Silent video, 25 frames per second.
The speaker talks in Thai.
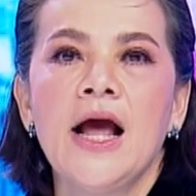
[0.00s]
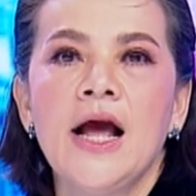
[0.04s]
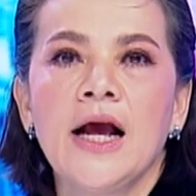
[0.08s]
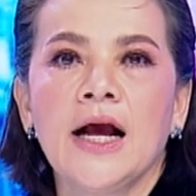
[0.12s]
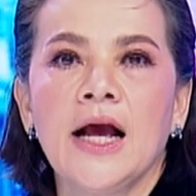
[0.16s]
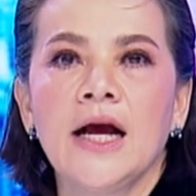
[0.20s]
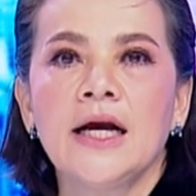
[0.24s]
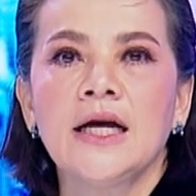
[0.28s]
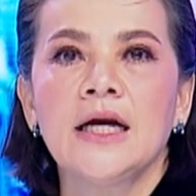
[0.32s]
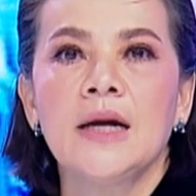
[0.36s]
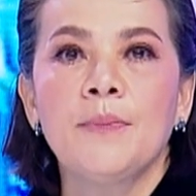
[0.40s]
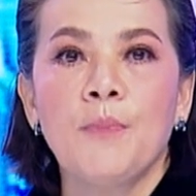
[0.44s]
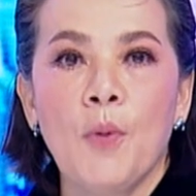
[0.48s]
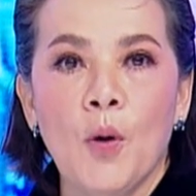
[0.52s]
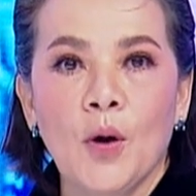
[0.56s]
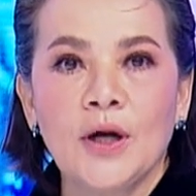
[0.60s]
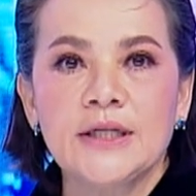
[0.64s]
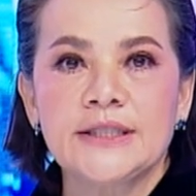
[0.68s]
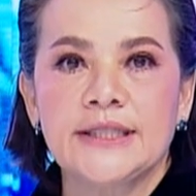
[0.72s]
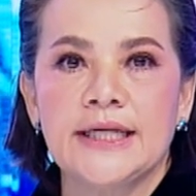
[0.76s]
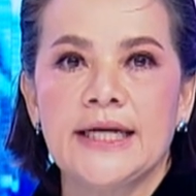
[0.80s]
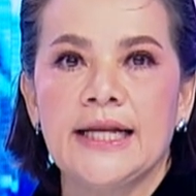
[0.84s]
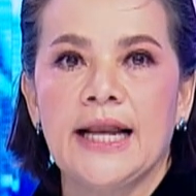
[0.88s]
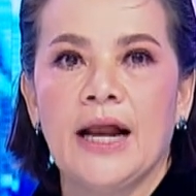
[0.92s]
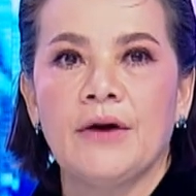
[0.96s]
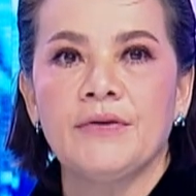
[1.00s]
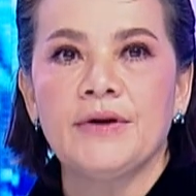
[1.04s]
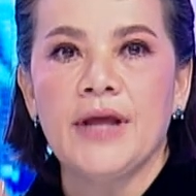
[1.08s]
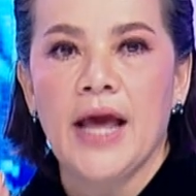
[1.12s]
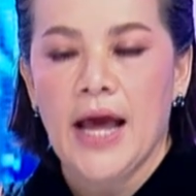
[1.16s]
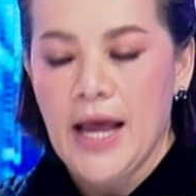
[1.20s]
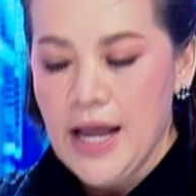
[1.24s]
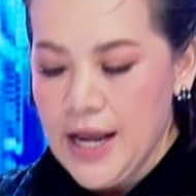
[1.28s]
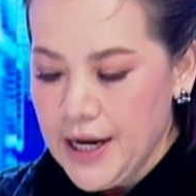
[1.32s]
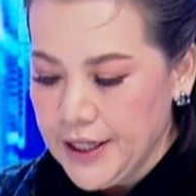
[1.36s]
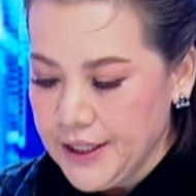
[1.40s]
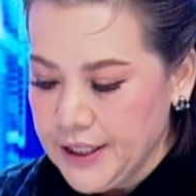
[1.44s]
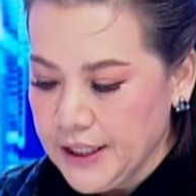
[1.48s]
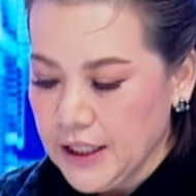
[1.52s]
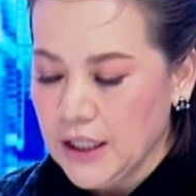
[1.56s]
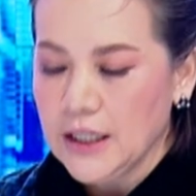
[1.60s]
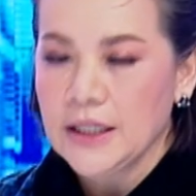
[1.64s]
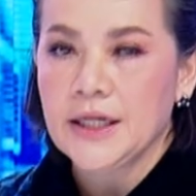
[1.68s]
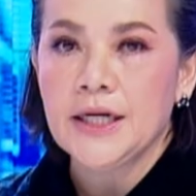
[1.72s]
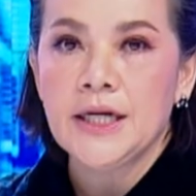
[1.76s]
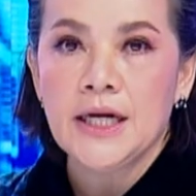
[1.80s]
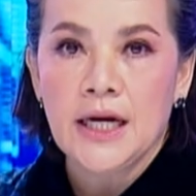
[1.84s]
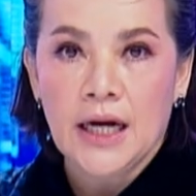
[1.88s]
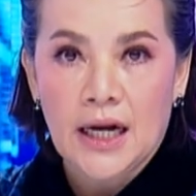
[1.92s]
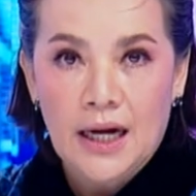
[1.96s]
ก็คือปกติแล้วเนี่ยหนึ่ง
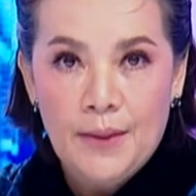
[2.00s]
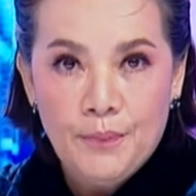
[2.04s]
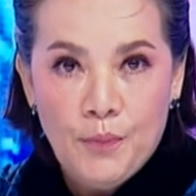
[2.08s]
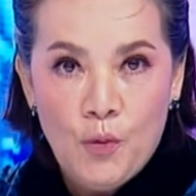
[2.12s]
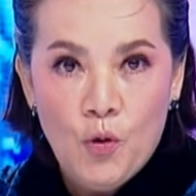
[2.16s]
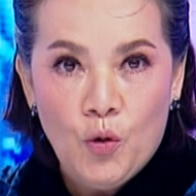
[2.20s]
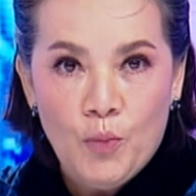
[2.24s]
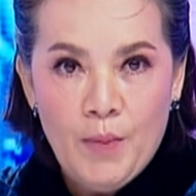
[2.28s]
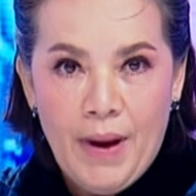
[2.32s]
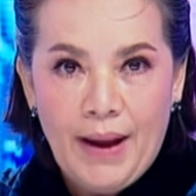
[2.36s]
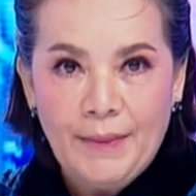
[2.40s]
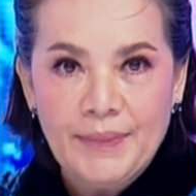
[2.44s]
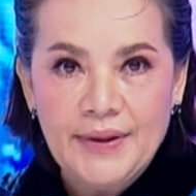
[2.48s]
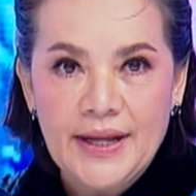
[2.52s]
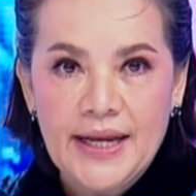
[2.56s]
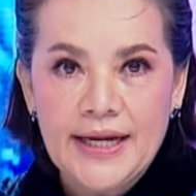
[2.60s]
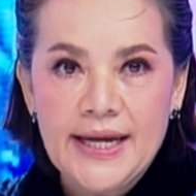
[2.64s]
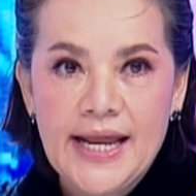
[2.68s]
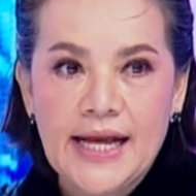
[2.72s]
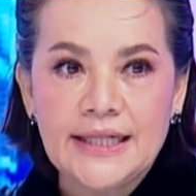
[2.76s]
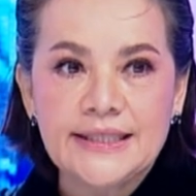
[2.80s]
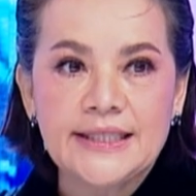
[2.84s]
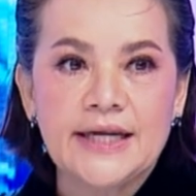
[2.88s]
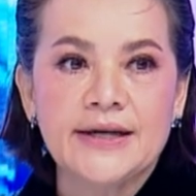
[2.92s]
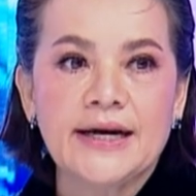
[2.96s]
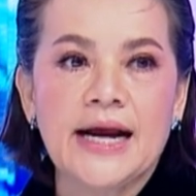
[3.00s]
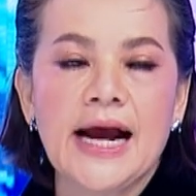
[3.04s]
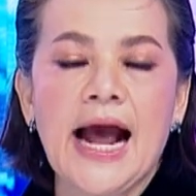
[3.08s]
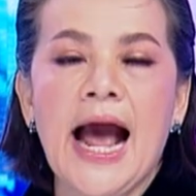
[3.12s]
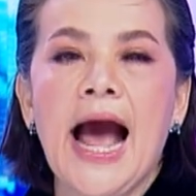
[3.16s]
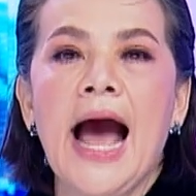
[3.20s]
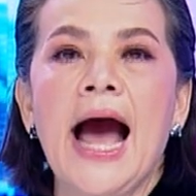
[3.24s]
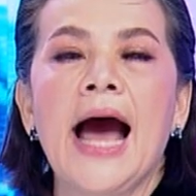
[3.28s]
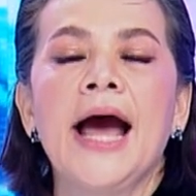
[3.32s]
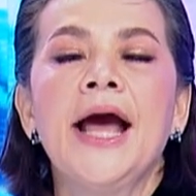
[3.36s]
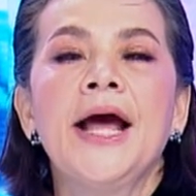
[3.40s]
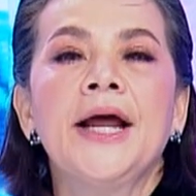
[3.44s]
หนึ่งกระปุกแบบนี้เนี่ยจะราคา